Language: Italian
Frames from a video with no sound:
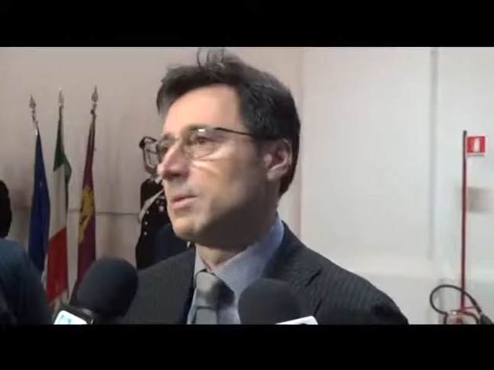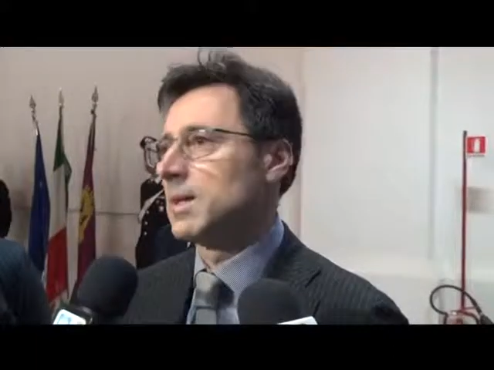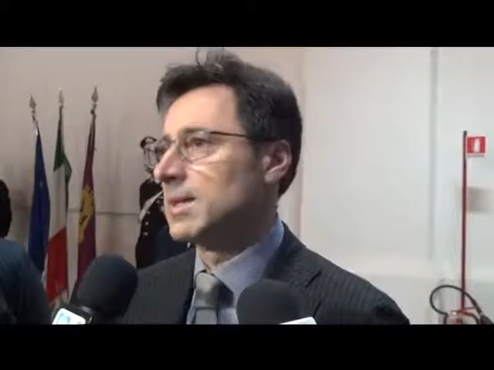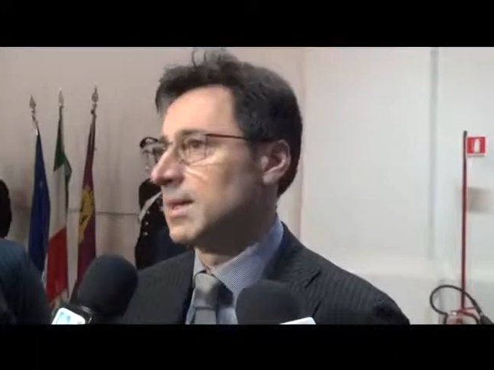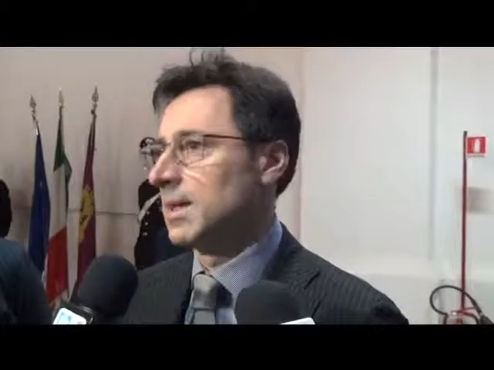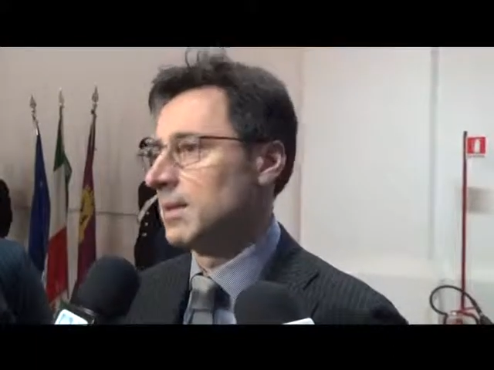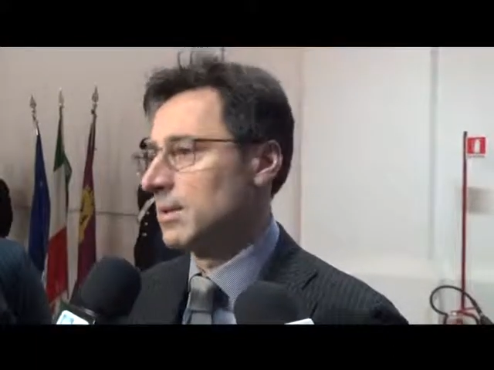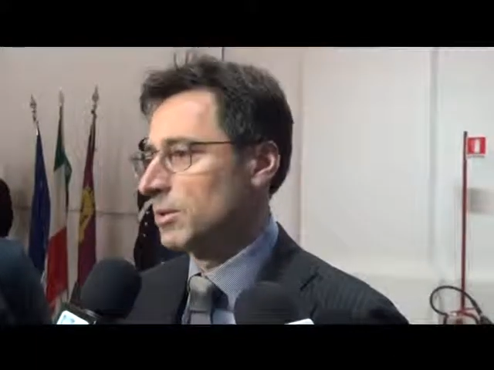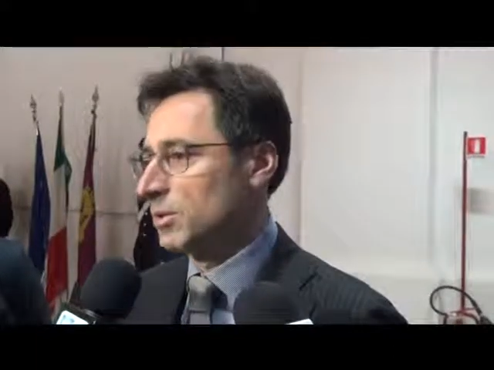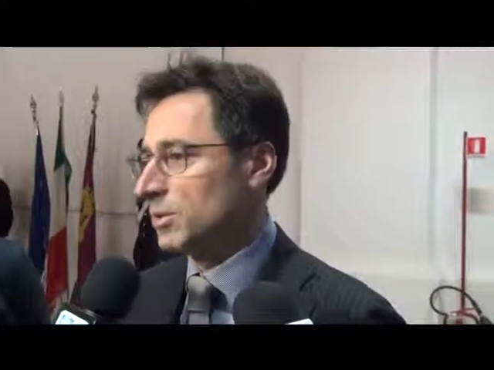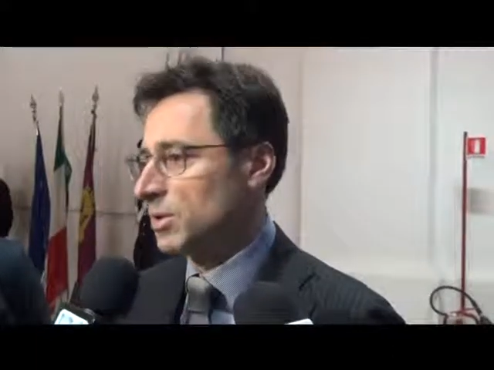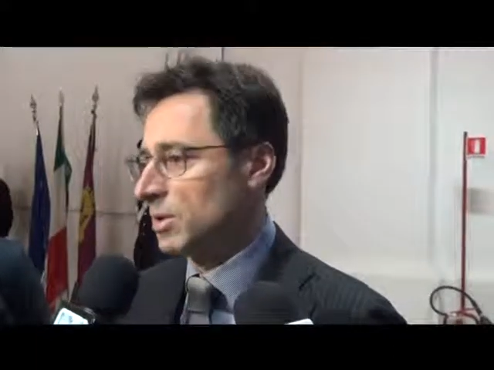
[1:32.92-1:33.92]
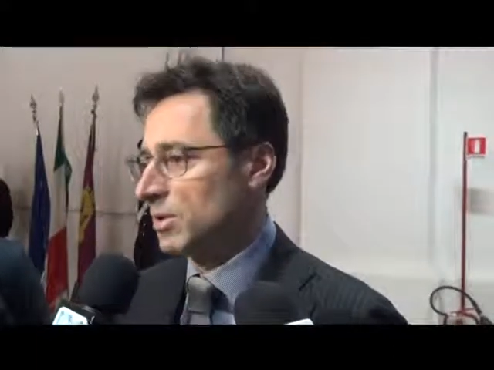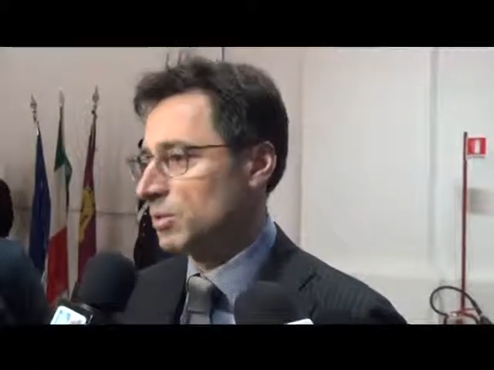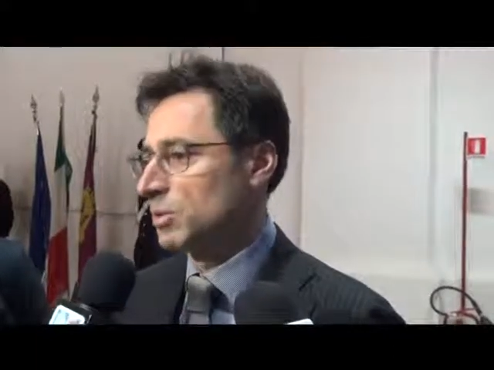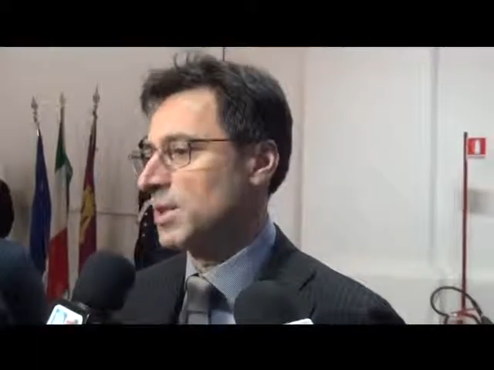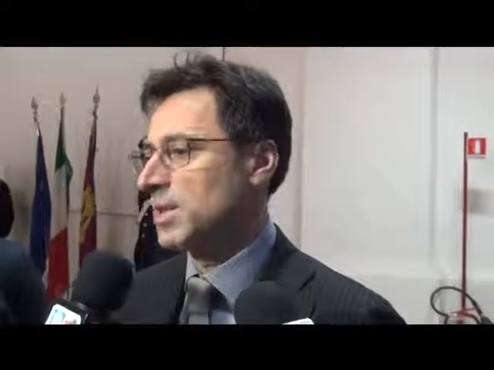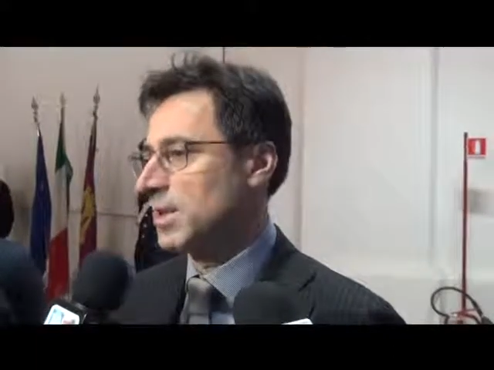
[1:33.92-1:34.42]
queste ricostruzioni
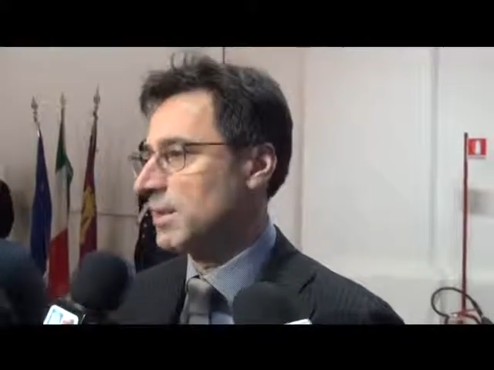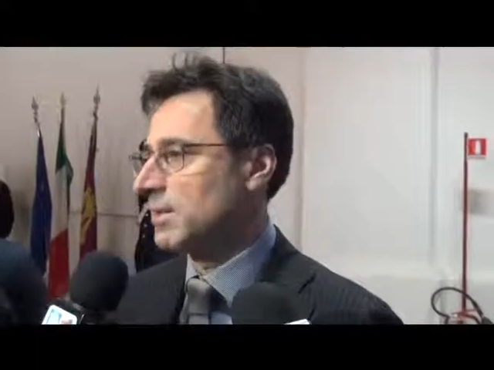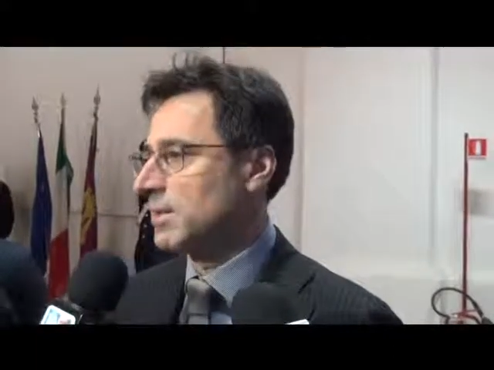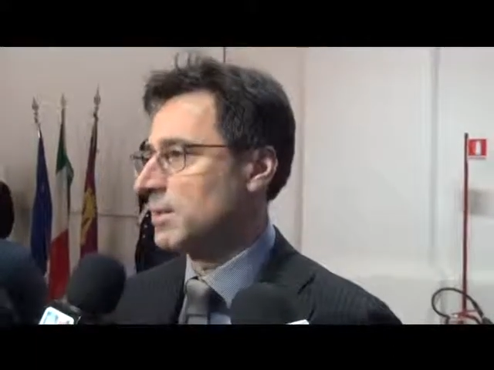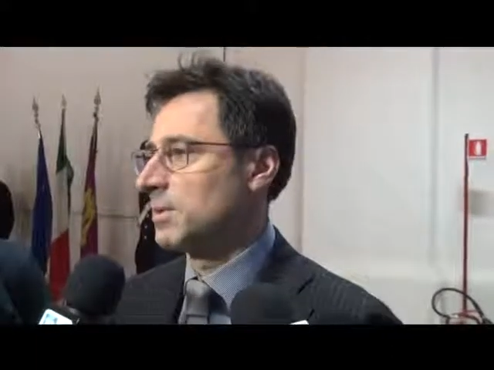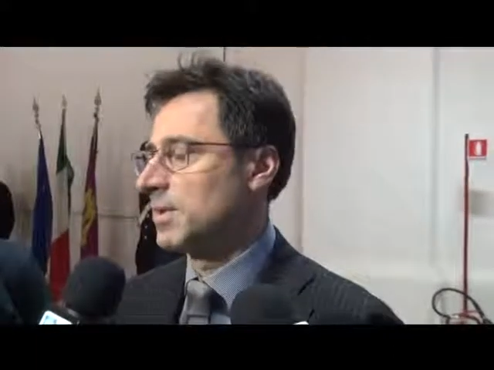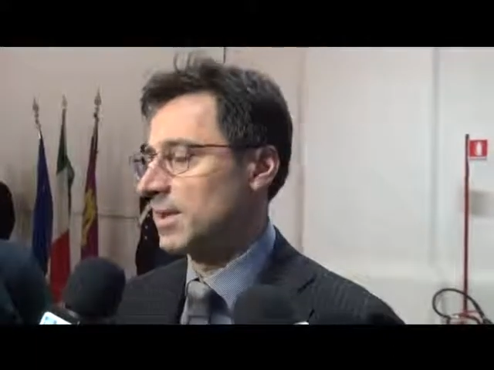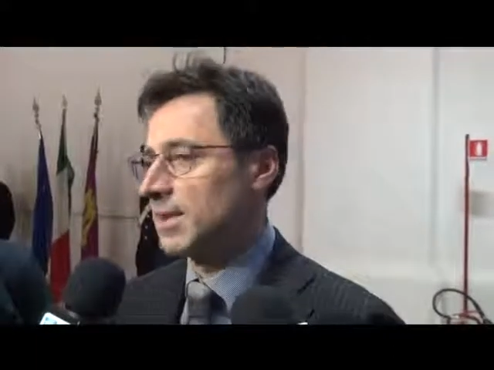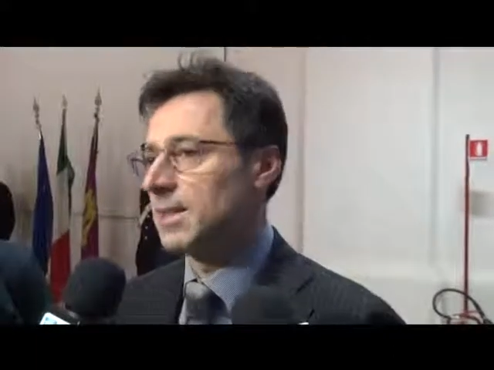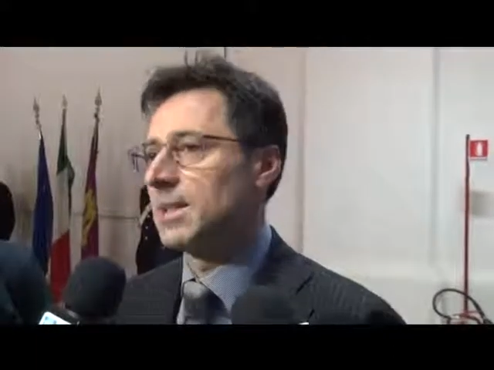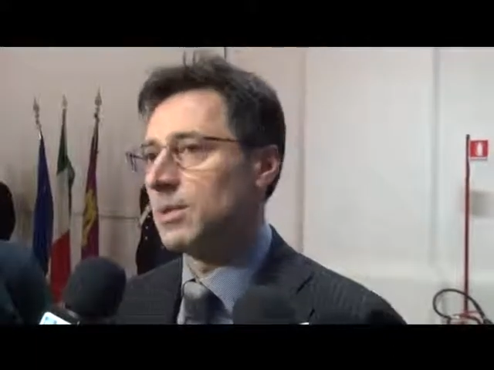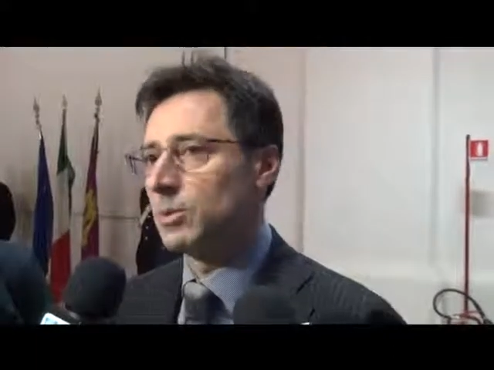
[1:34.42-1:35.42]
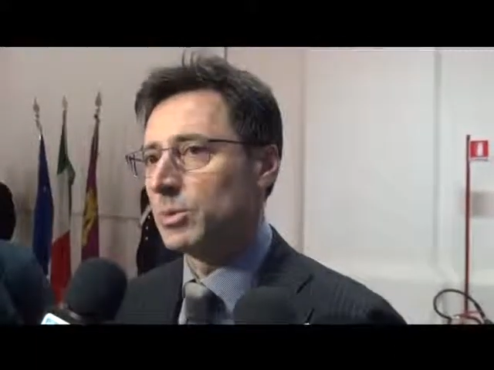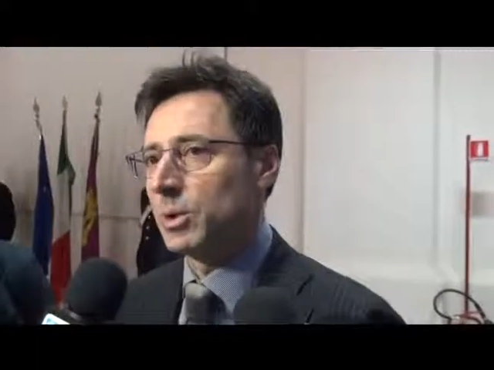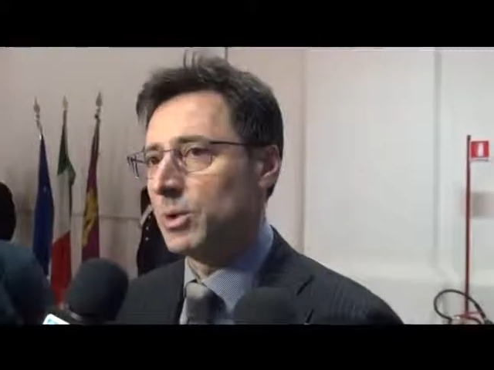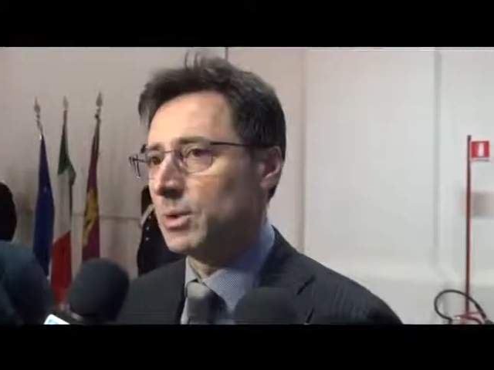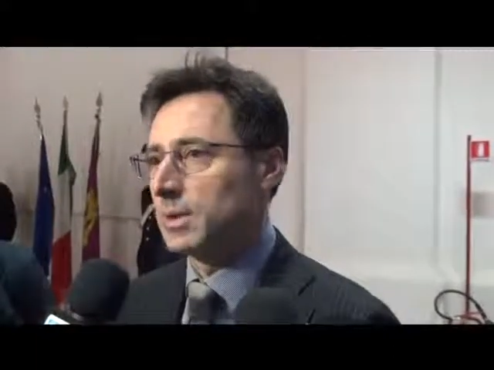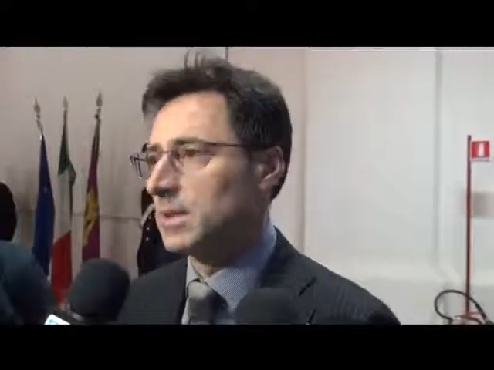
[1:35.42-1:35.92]
successive siamo risaliti agli
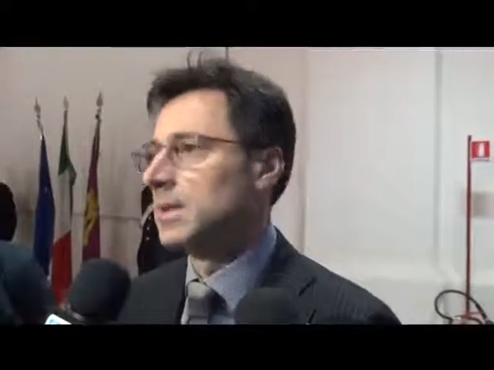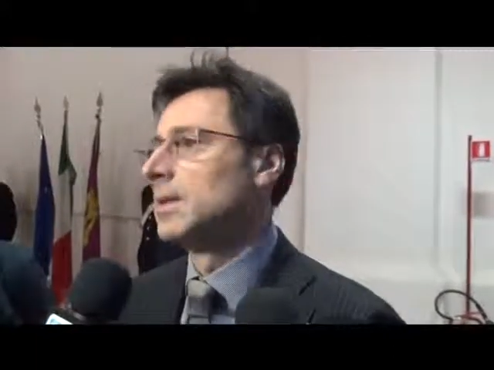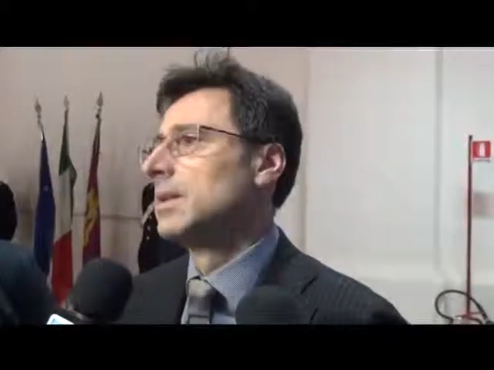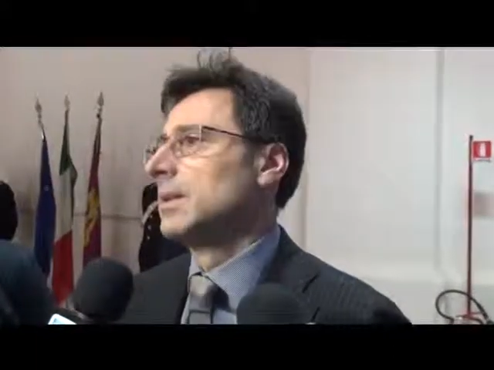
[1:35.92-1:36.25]
autori